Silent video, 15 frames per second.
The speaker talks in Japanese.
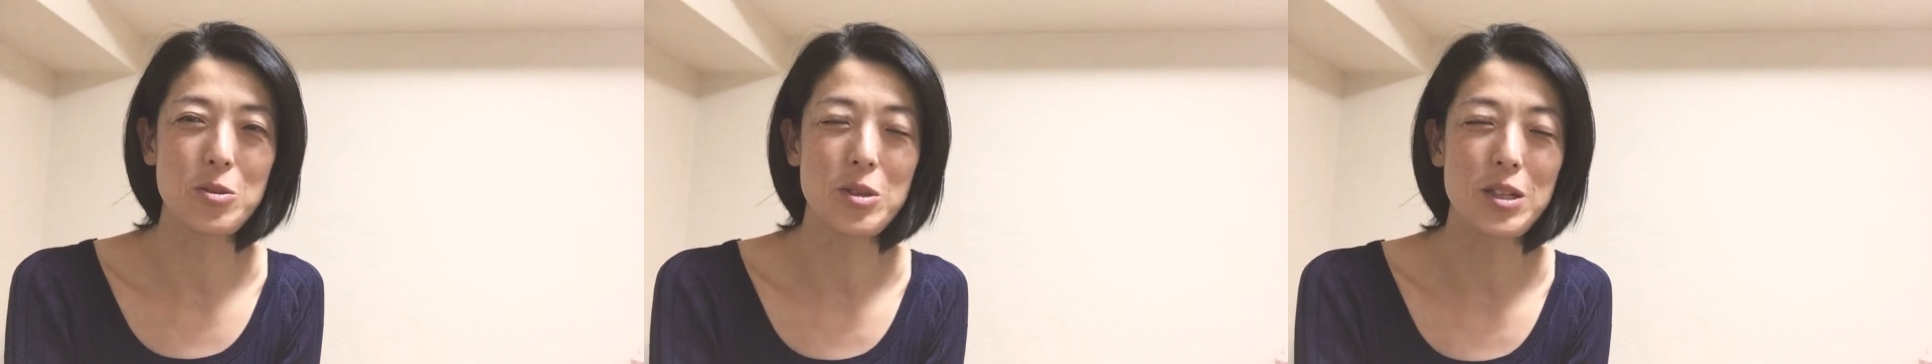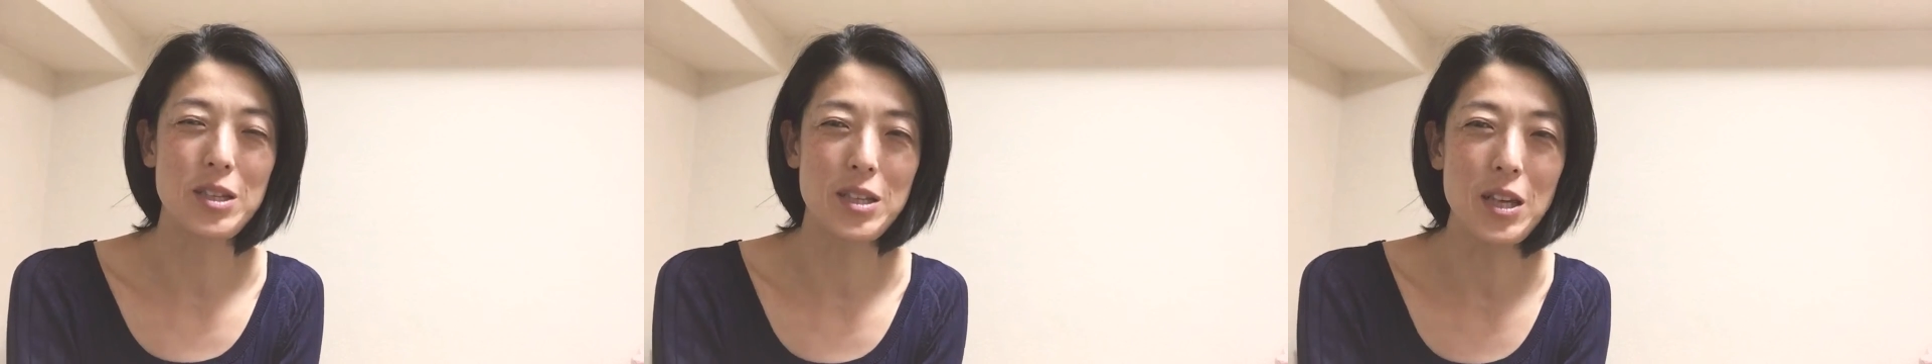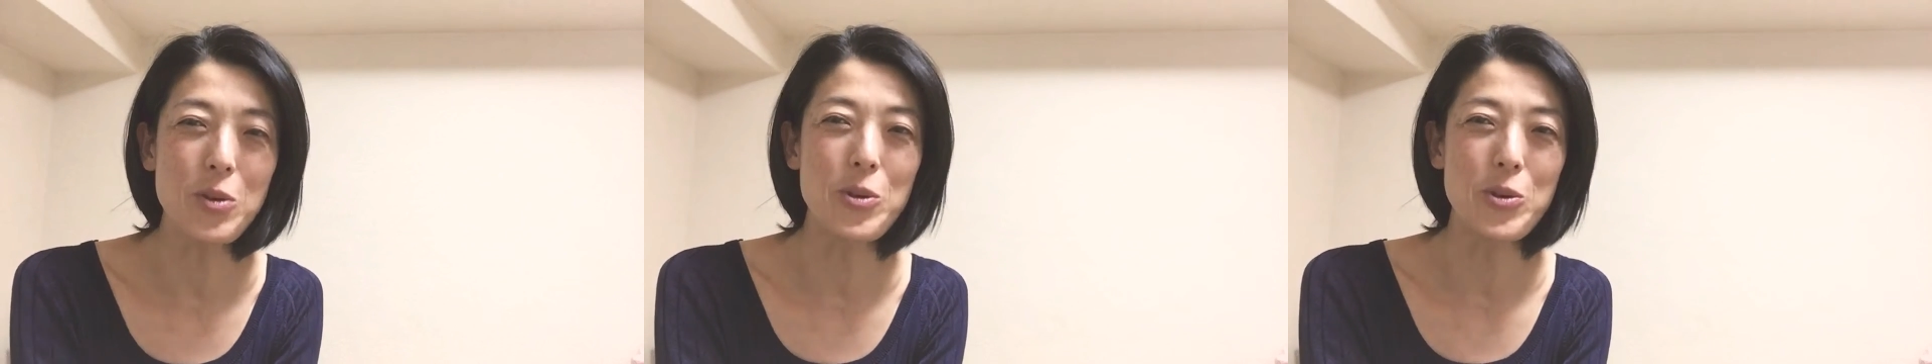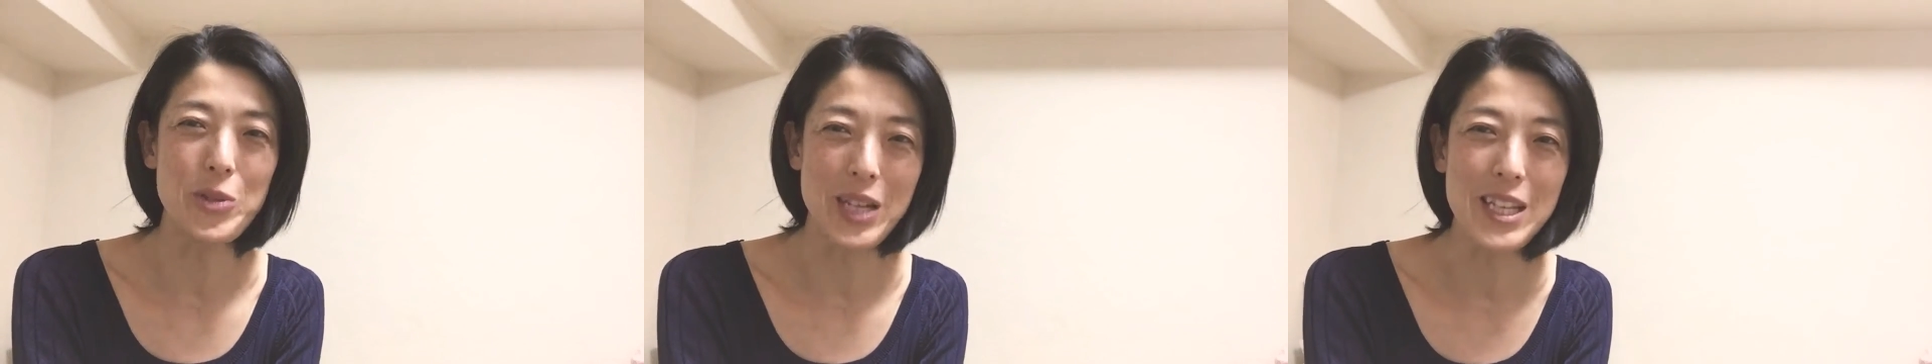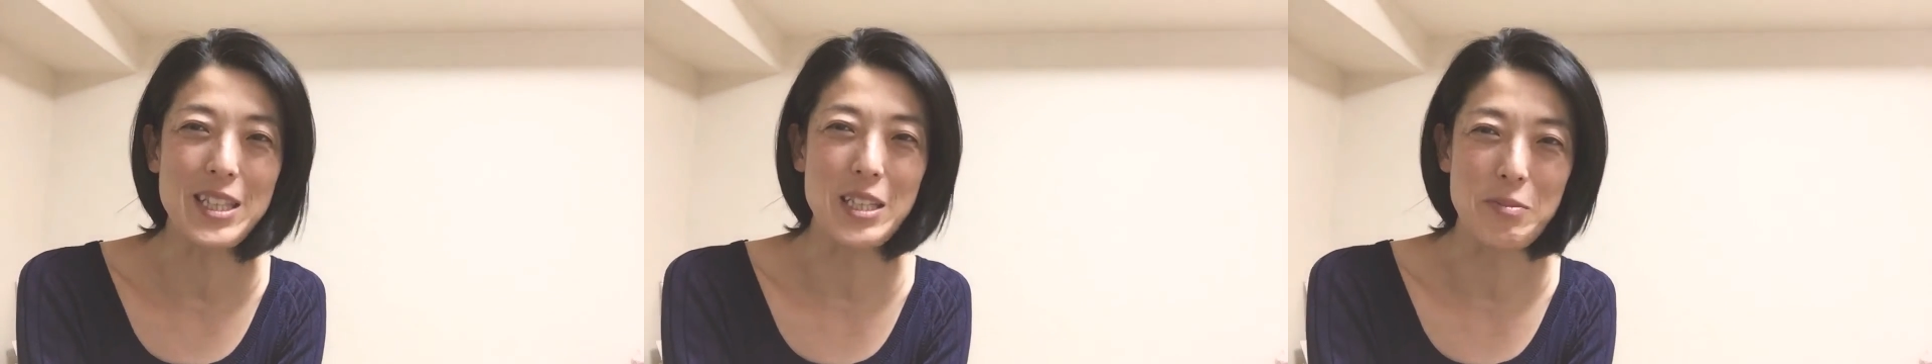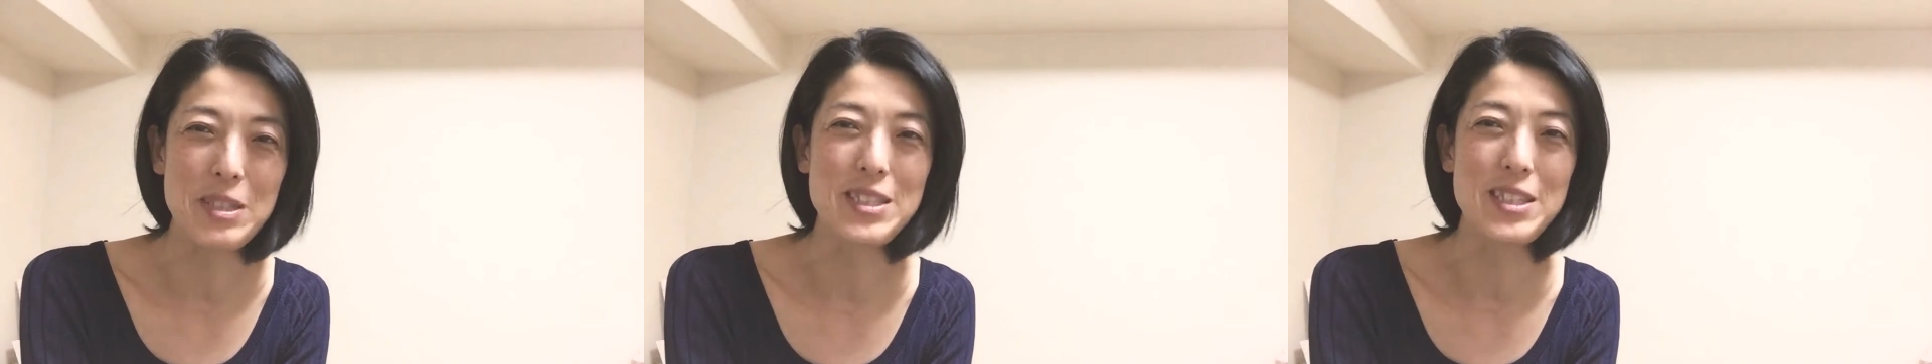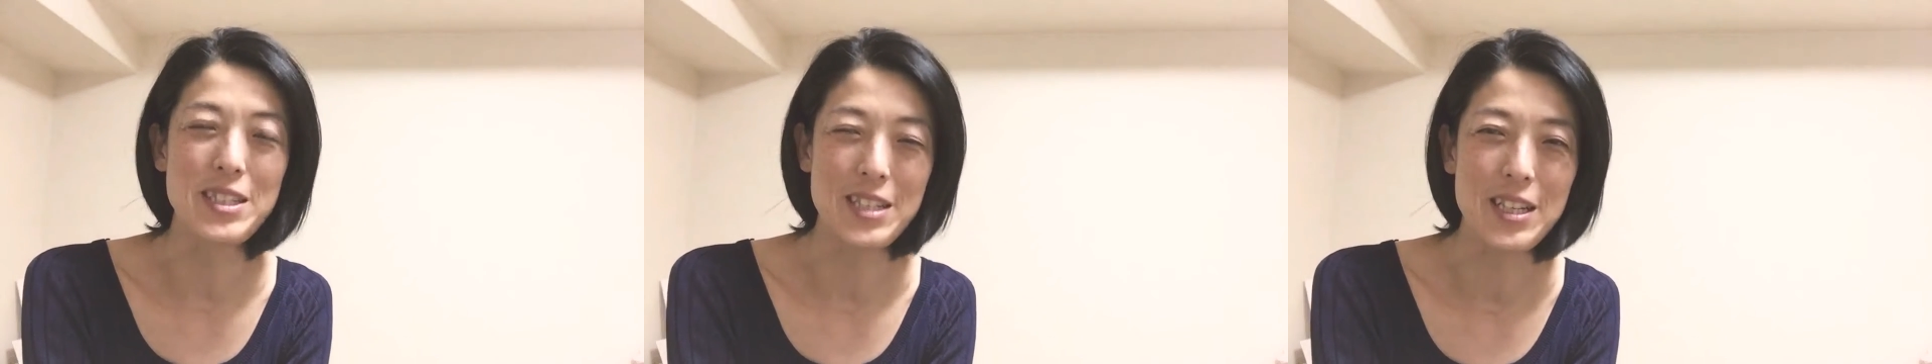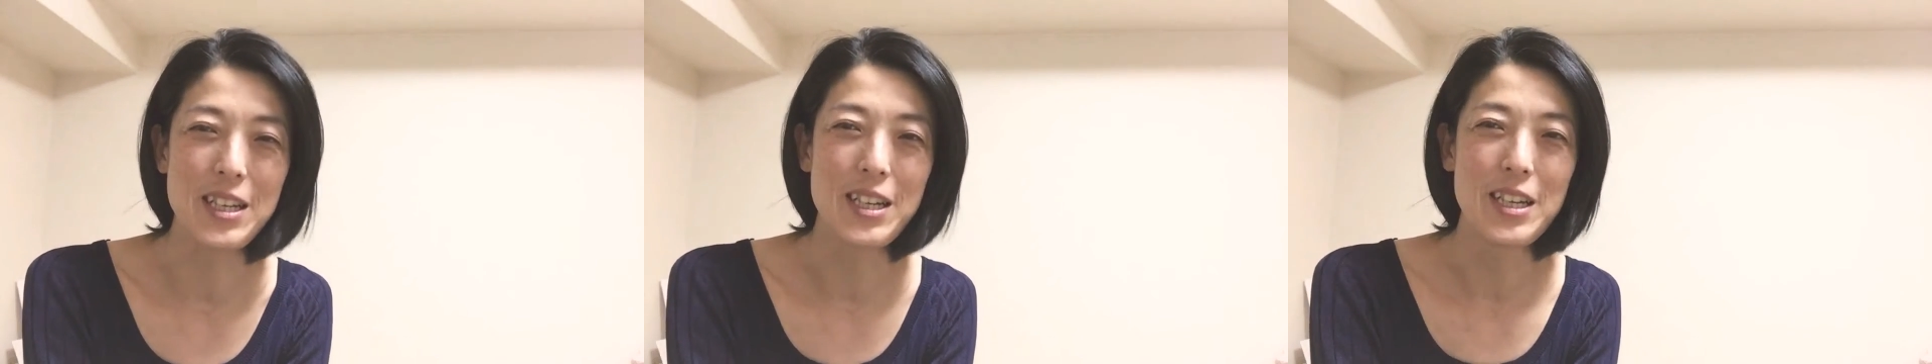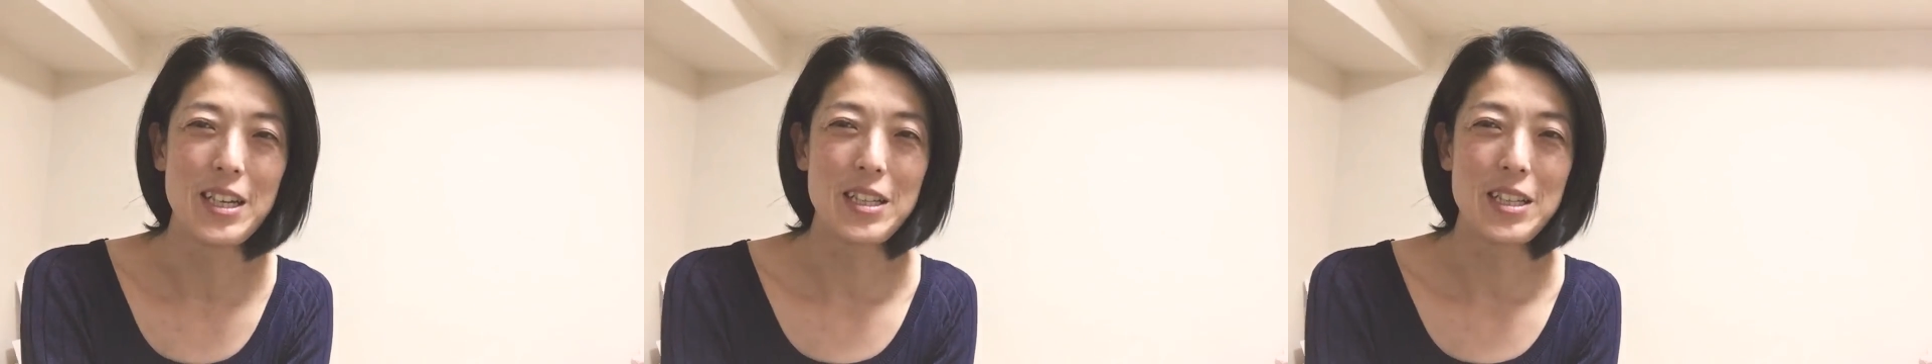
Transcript: とがね結構慣れてきましたね。